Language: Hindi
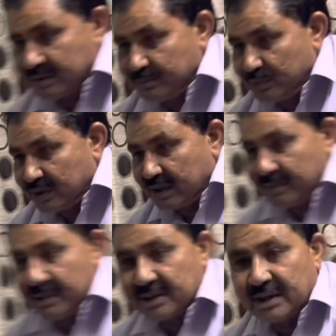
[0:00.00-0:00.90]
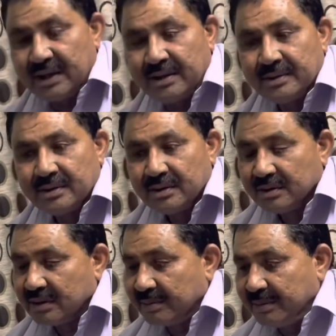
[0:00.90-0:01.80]
सा मूड खराब रहता है
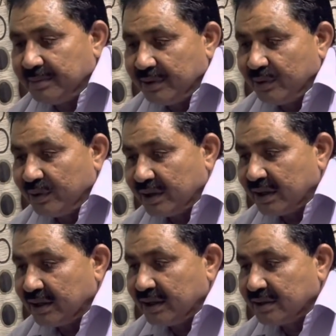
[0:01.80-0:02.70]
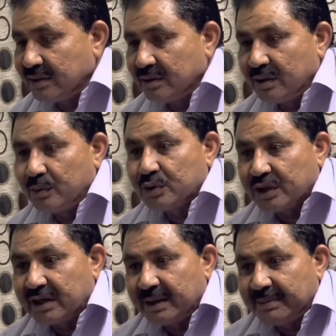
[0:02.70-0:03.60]
तभी वीडियो निकाल के एक वो
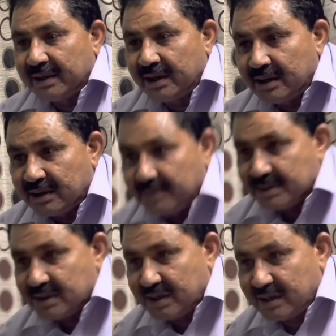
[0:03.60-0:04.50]
तकिए पे है ना कितनी अच्छी लग